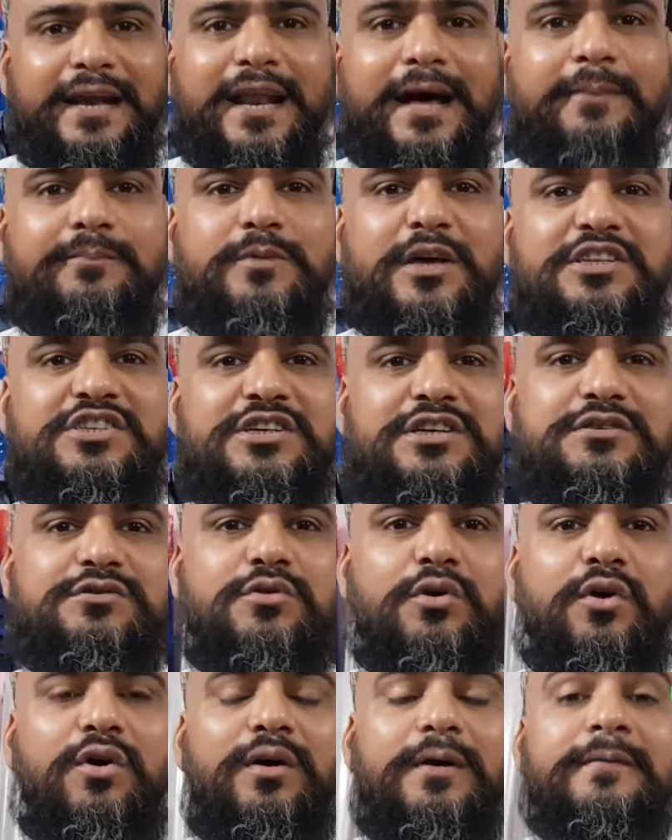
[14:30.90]
ना हम एक चीज़
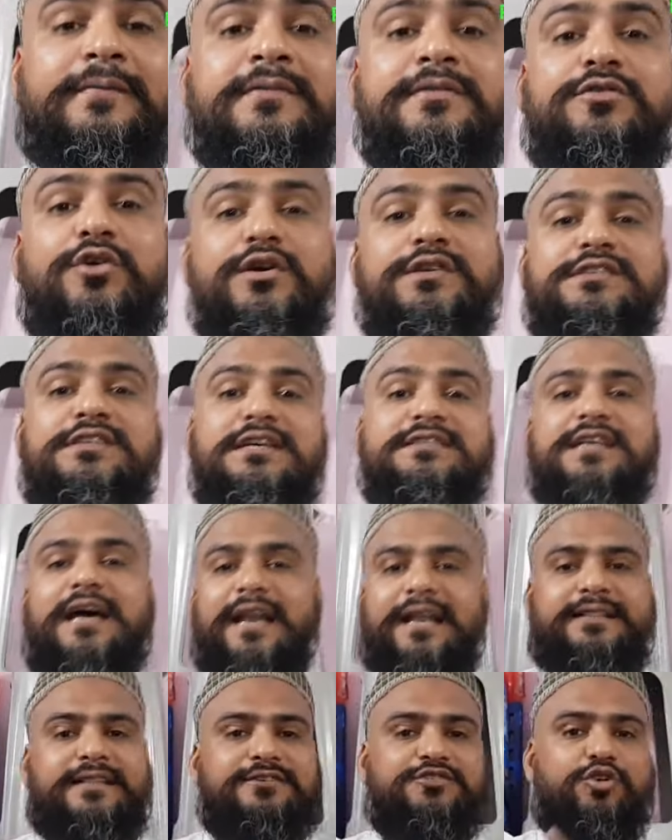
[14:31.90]
को तो इसके
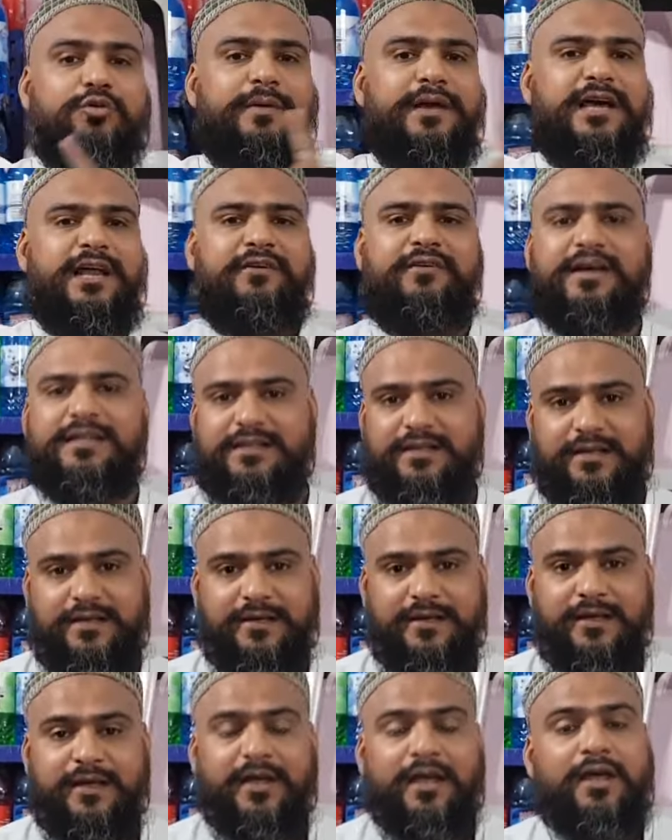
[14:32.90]
सारे तजुर्बे करवाते
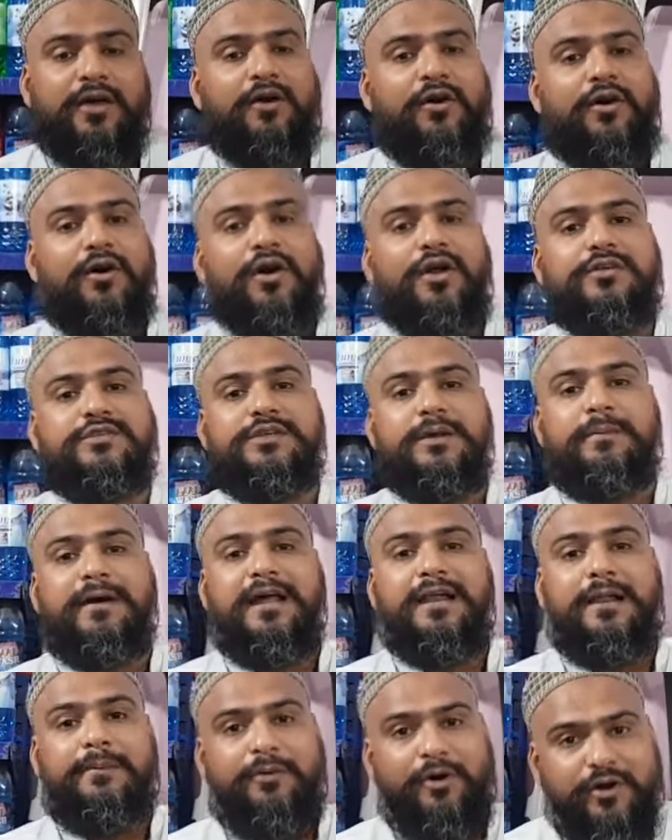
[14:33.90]
तजुर्बे करने चाहिए और उसके
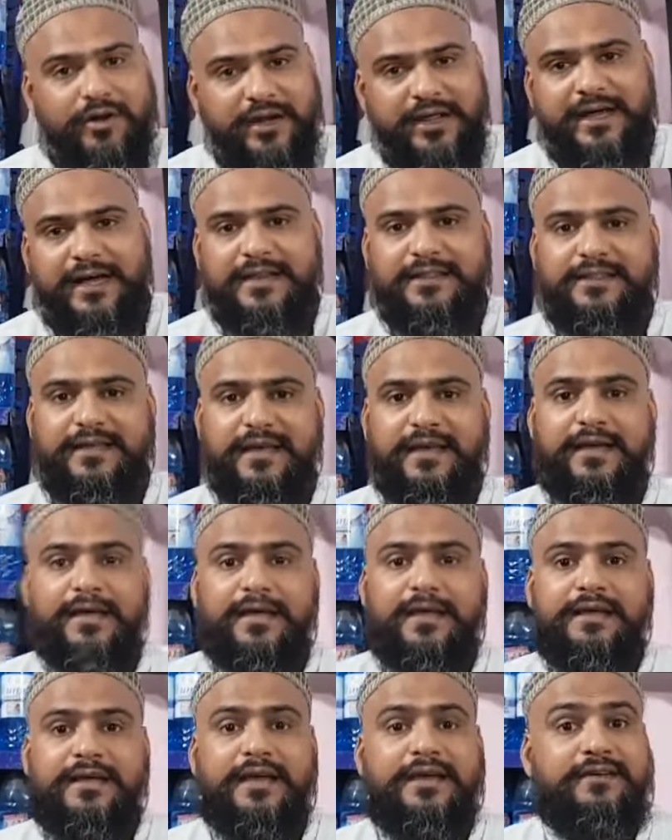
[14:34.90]
बाद लेबोरेटरी करते हैं
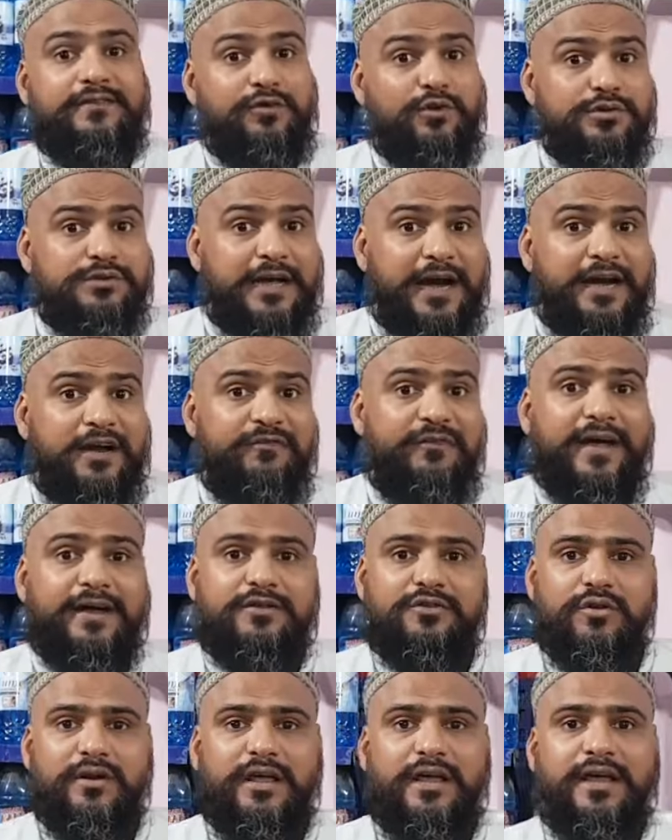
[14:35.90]
अच्छा। कि किसी को साइड इफेक्ट
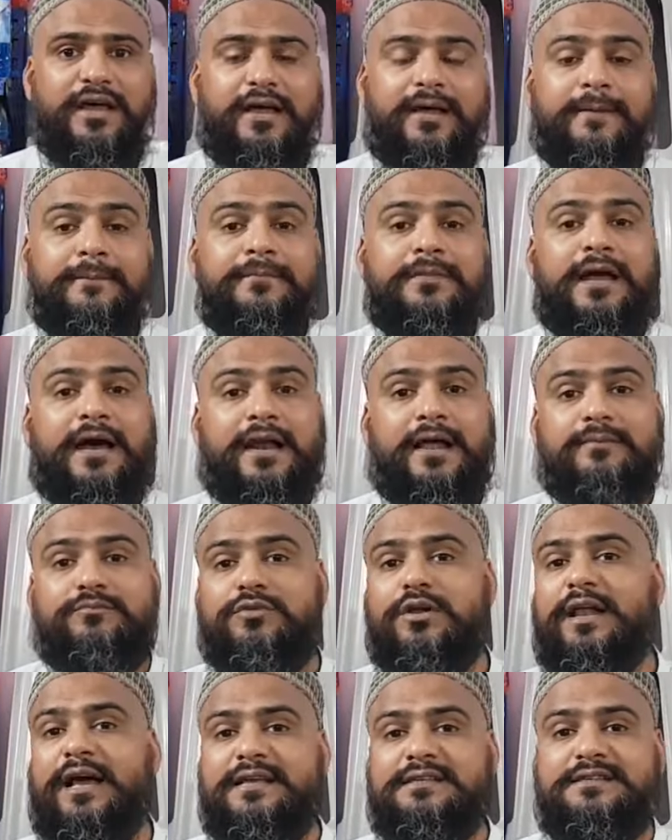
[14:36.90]
तो नहीं है
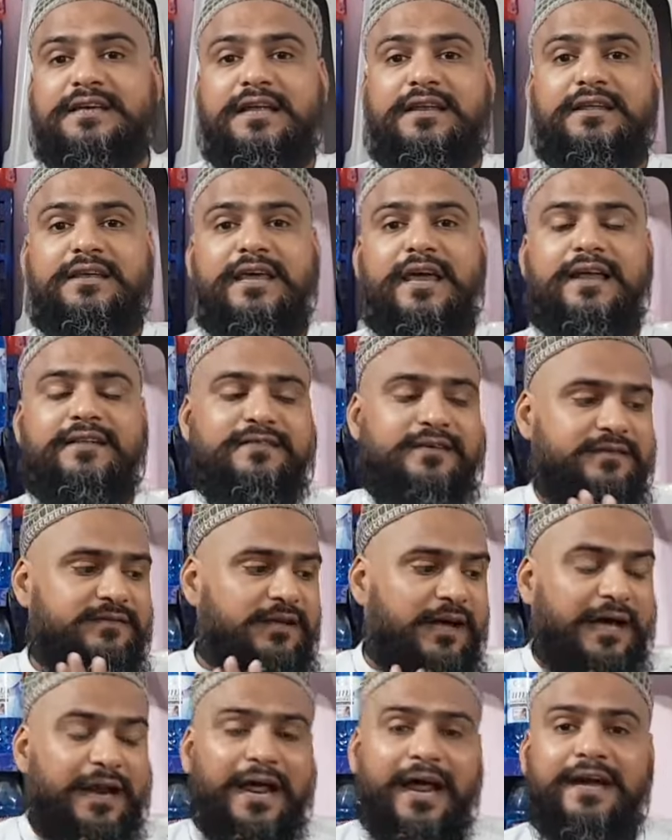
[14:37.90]
अलहमदुल्ला स्किन केयर से
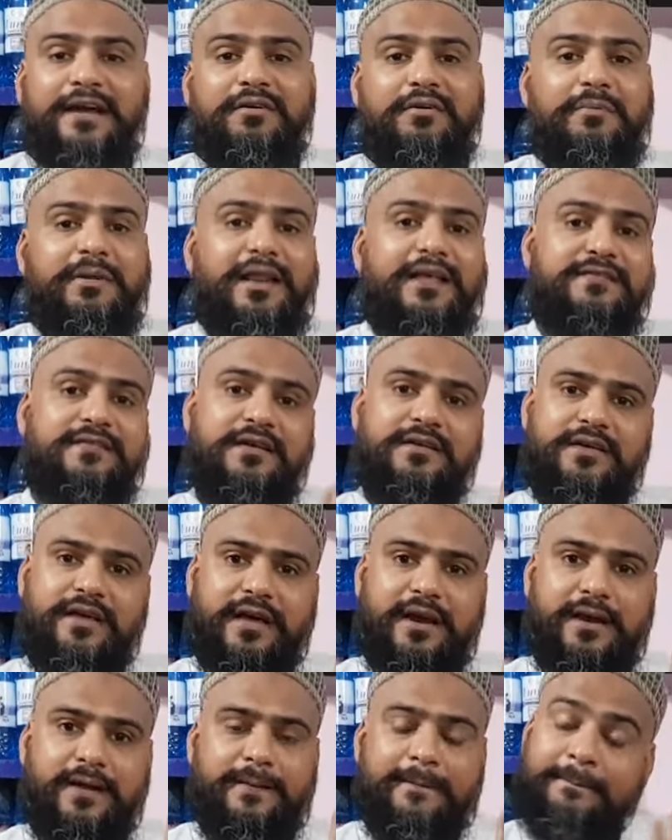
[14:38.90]
सारे आइटम मतलब मेरे
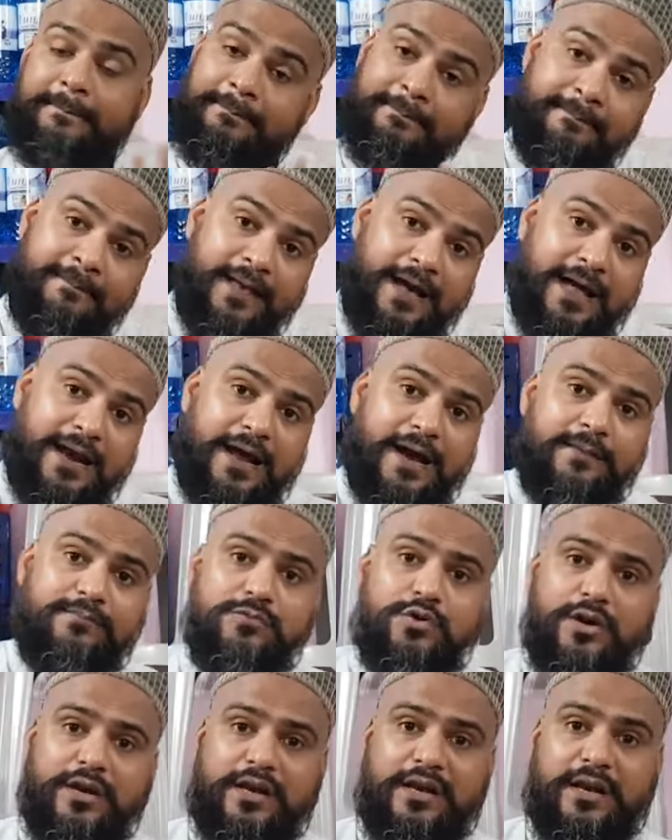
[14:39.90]
आप एक तरीके से
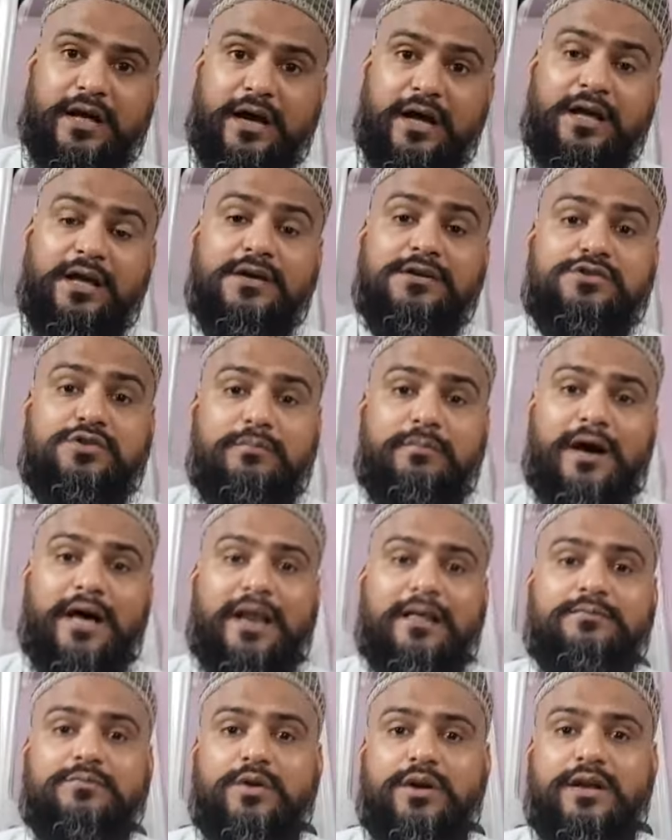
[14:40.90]
अलहमदुल्ला सुमा
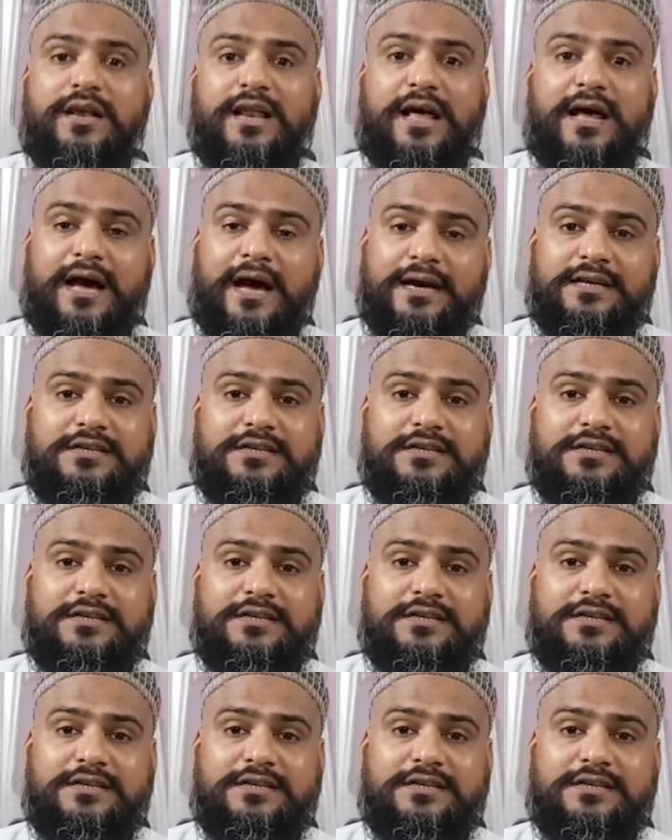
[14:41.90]
अलहमदुल्ला हर